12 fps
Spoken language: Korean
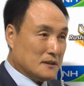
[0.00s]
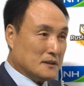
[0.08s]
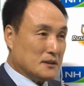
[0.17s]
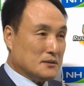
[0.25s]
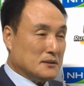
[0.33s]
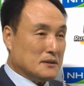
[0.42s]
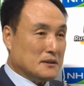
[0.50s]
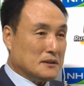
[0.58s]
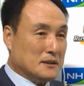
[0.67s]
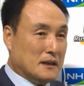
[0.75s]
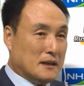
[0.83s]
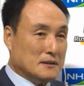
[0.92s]
그래서
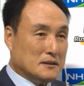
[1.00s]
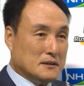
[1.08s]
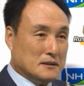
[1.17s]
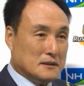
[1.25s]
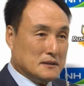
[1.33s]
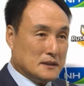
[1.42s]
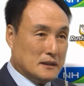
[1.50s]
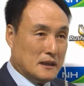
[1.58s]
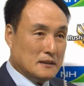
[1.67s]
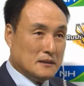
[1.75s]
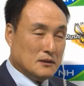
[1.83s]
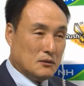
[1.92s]
이단은
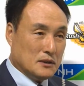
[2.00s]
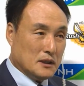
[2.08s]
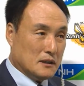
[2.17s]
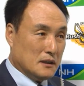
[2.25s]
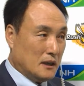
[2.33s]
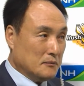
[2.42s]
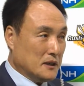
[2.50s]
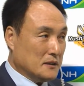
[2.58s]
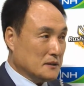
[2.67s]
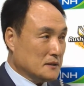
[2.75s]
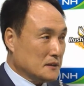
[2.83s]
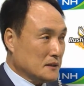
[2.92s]
2단 공격을
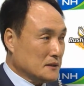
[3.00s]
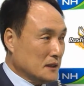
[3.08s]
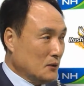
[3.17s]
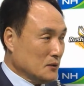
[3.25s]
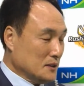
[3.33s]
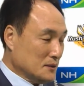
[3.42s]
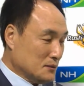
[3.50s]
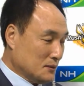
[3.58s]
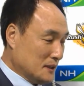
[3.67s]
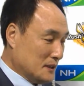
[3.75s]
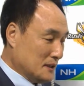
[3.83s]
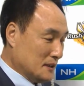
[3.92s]
하면은 최홍수
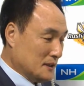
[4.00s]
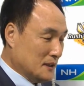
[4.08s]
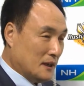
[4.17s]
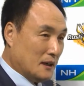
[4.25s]
선수가